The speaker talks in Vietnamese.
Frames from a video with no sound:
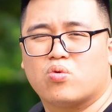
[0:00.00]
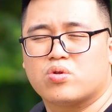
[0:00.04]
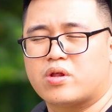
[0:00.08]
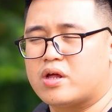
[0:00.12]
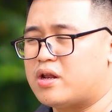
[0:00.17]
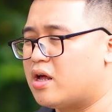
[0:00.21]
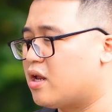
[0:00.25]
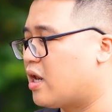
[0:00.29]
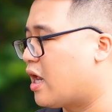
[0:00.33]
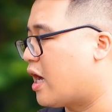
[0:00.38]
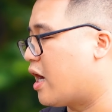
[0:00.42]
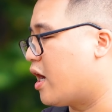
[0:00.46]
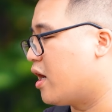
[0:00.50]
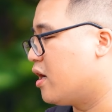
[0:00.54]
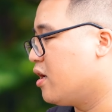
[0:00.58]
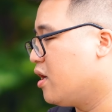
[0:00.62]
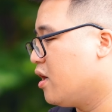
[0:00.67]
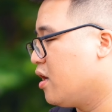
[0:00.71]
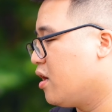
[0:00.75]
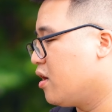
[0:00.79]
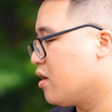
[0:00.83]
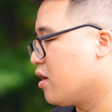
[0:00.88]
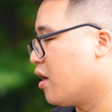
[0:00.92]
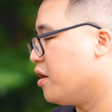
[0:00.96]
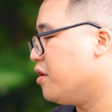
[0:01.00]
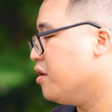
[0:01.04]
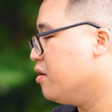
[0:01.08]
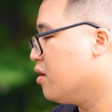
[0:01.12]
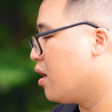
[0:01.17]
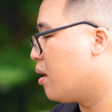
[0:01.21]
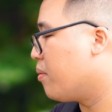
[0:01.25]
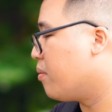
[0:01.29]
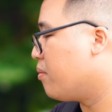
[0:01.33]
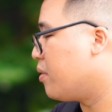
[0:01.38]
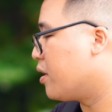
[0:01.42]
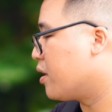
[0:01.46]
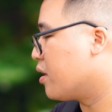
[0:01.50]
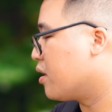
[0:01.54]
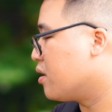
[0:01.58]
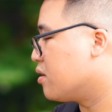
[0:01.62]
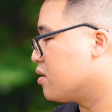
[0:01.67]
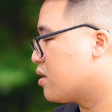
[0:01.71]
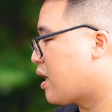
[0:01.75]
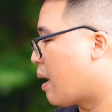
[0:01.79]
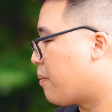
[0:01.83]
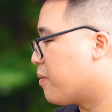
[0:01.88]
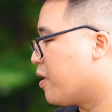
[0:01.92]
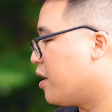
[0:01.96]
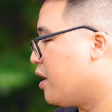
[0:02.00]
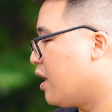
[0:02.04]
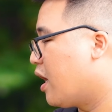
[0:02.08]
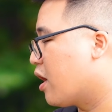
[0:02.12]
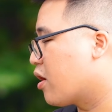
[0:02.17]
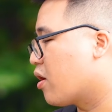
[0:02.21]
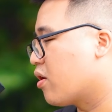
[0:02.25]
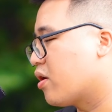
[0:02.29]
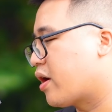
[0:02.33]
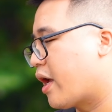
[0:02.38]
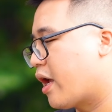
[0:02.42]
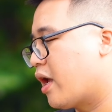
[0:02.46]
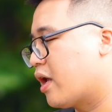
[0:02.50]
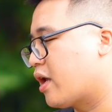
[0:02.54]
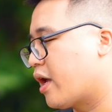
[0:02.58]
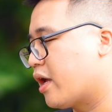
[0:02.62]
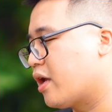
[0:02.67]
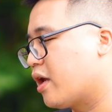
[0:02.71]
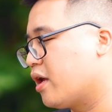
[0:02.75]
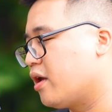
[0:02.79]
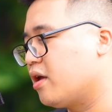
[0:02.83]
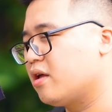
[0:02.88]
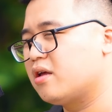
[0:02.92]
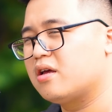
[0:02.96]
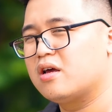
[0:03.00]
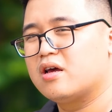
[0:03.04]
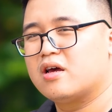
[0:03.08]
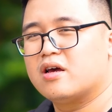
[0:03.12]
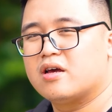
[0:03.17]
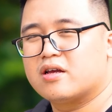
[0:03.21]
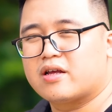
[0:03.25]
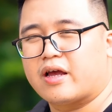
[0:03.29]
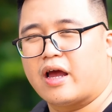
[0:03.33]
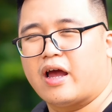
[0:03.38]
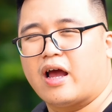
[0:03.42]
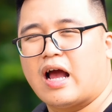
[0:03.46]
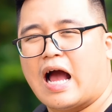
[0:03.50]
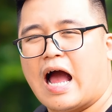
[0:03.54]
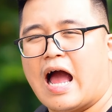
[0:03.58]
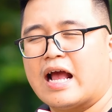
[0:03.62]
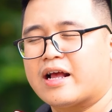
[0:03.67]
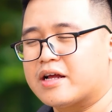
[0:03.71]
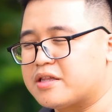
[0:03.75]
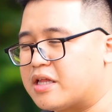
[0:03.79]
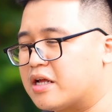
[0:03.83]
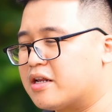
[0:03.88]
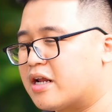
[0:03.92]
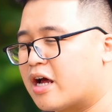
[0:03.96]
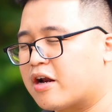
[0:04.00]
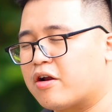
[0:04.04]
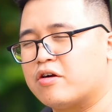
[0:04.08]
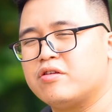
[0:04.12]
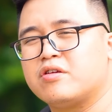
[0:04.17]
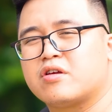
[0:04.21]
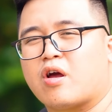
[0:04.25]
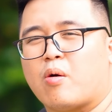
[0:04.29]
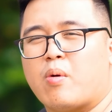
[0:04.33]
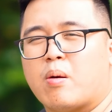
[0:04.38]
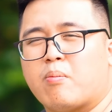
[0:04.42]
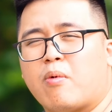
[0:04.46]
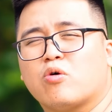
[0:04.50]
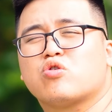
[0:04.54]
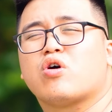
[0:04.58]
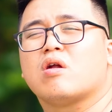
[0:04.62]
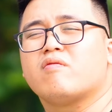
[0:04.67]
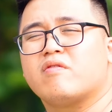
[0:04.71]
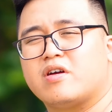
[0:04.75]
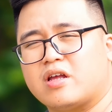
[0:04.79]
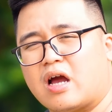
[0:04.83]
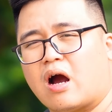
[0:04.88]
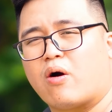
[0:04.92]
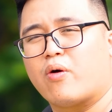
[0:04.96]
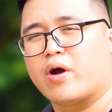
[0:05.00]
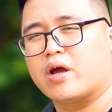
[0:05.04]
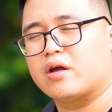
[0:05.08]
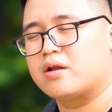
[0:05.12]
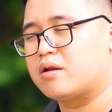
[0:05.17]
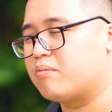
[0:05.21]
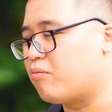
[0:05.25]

Thế nên là gần như là mình cảm thấy là cái hai cái tính năng này như kiểu bị mâu thuẫn với nhau ấy.